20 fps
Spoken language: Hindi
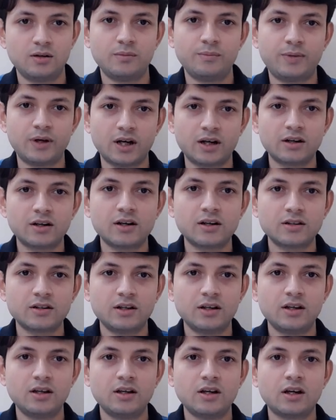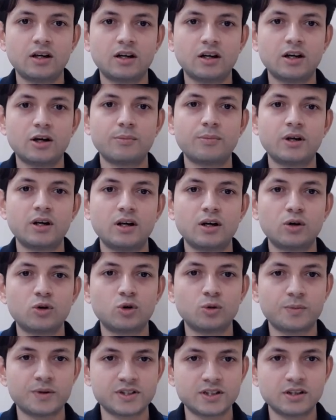प्यार करते हैं अगर आप अल्लाह
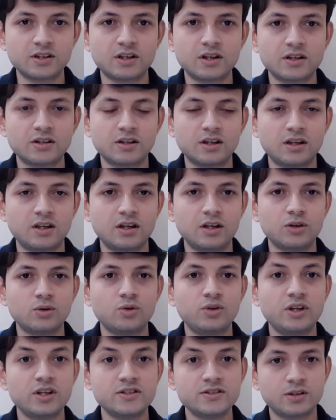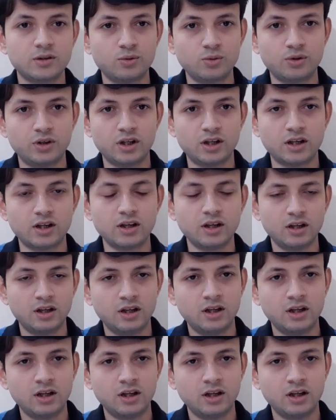को पसंद करते हैं तो ये ज़रूरी है